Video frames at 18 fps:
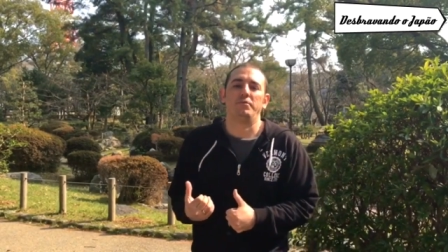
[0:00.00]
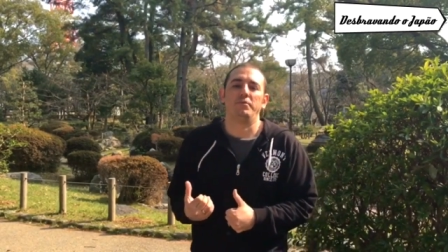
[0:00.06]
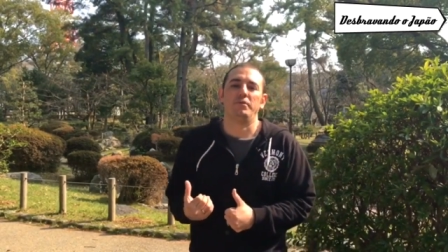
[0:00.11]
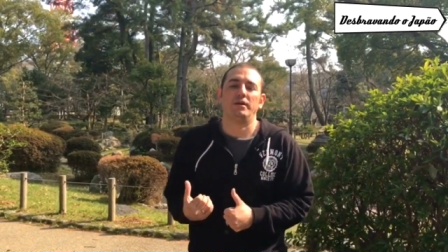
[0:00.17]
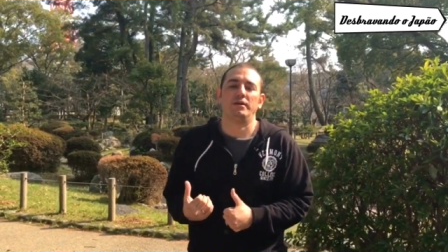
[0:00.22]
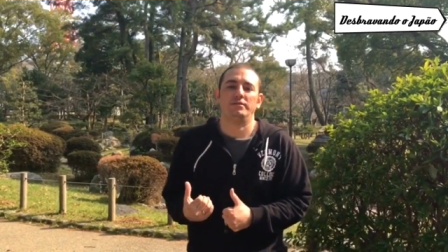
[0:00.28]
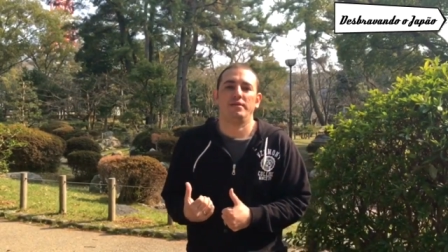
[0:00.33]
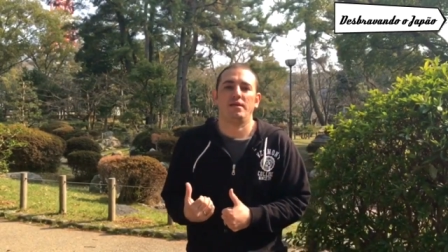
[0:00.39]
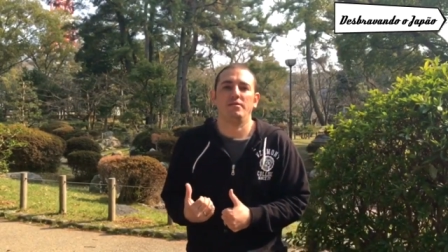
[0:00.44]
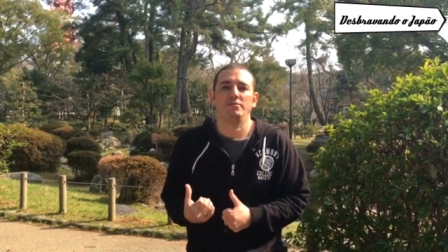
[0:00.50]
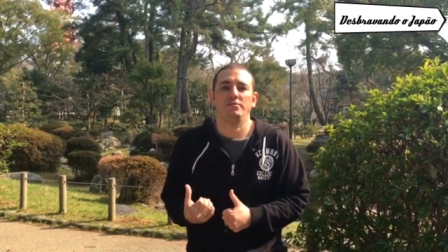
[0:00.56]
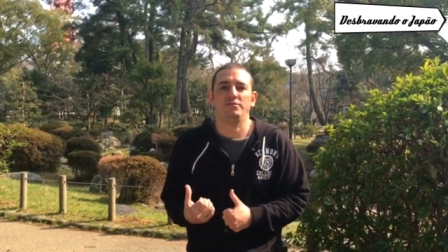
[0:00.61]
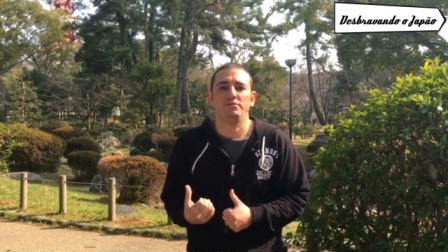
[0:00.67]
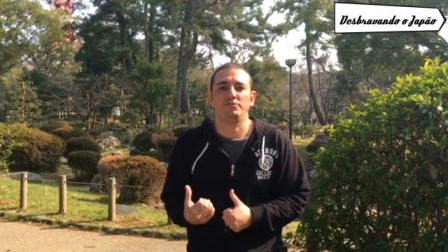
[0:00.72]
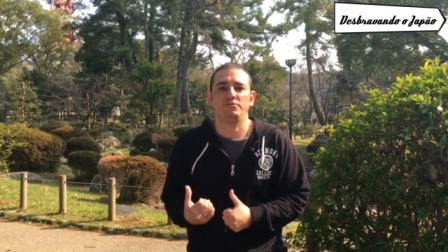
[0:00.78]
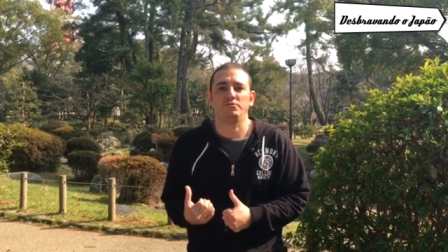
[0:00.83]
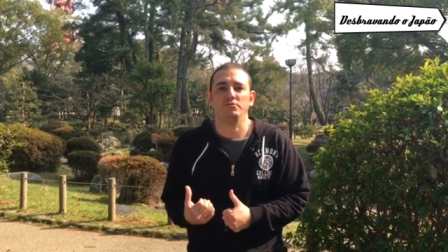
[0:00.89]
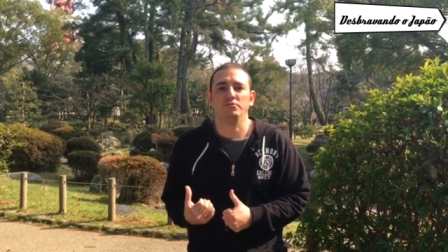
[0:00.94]
para o castelo de
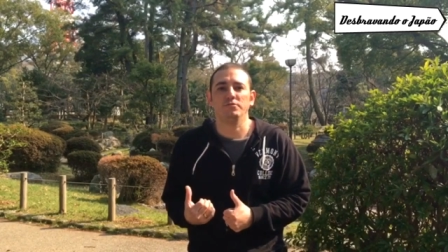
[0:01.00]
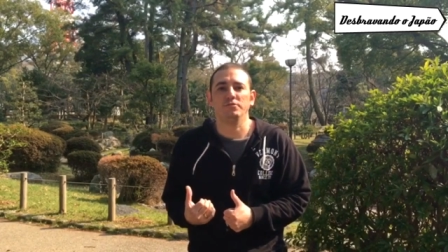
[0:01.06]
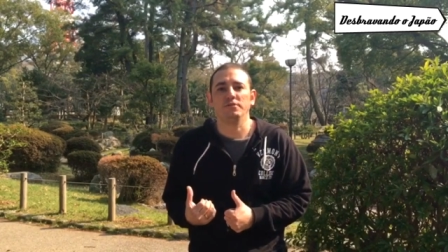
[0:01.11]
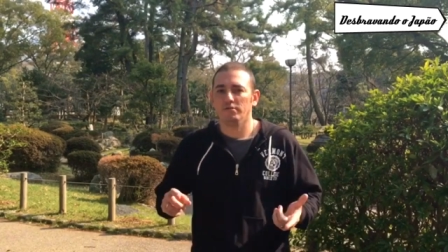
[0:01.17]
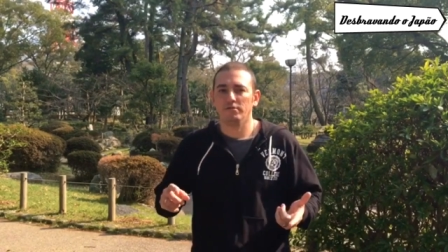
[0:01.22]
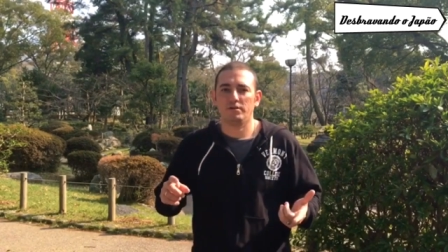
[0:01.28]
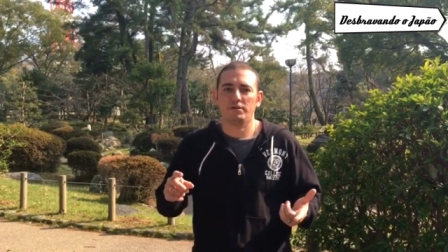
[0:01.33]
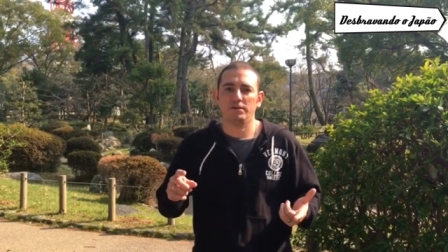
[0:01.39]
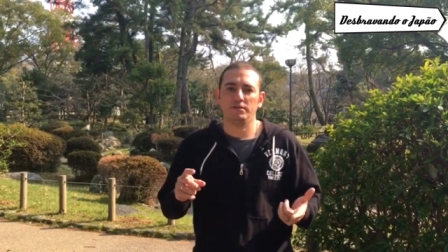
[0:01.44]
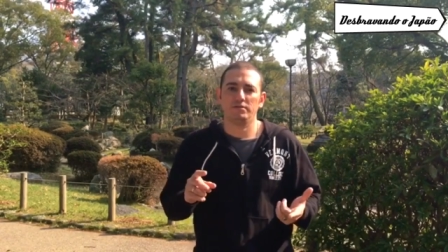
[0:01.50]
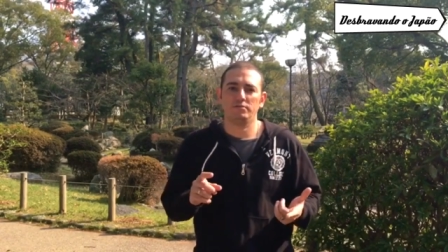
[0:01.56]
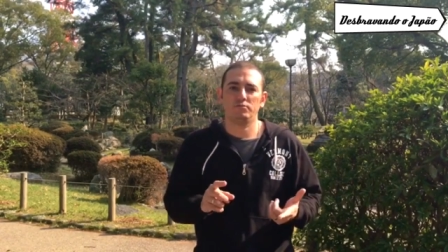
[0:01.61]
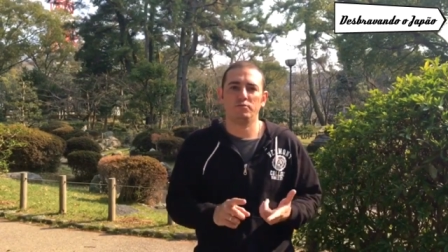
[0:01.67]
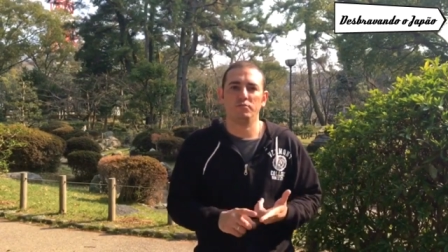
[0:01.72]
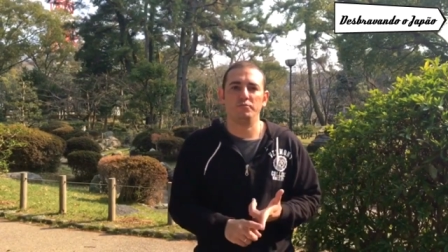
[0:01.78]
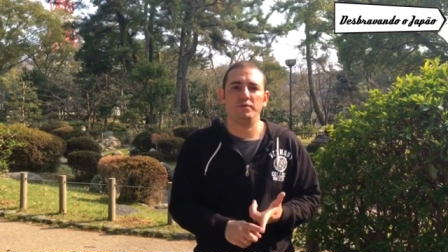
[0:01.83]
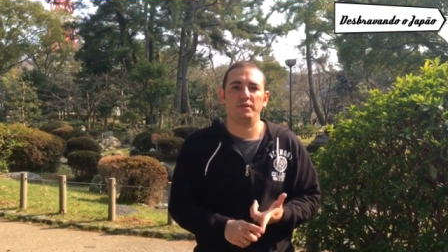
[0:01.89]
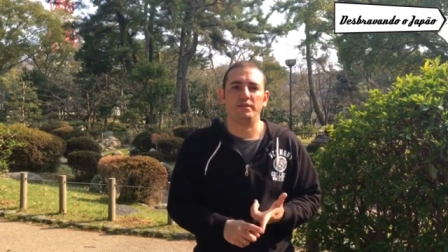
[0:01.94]
Tsu, o clã
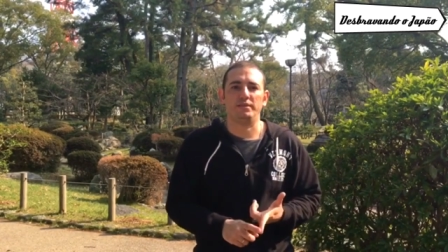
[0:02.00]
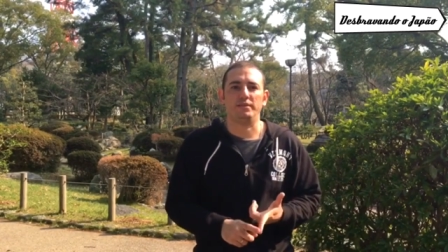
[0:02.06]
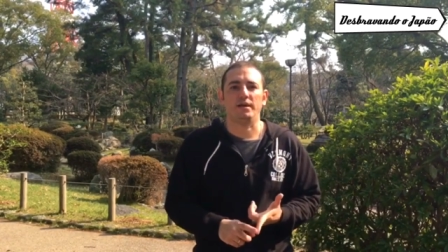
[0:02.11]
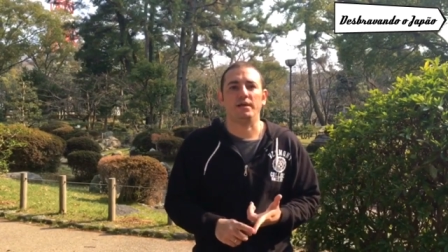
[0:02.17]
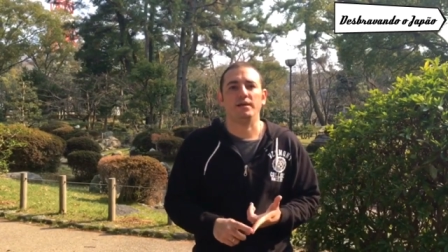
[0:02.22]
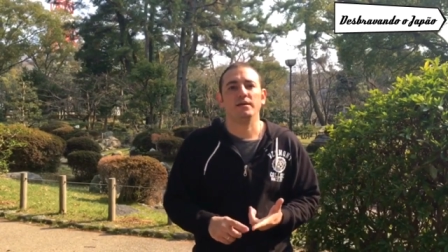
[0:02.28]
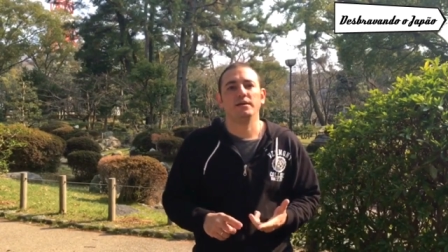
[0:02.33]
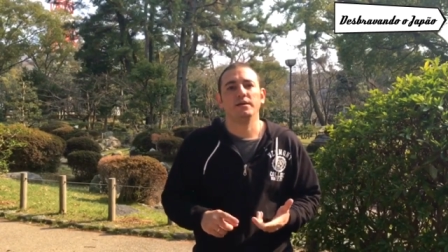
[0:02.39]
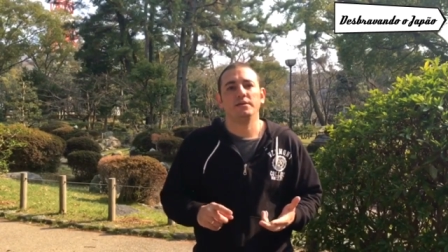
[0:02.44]
Tomita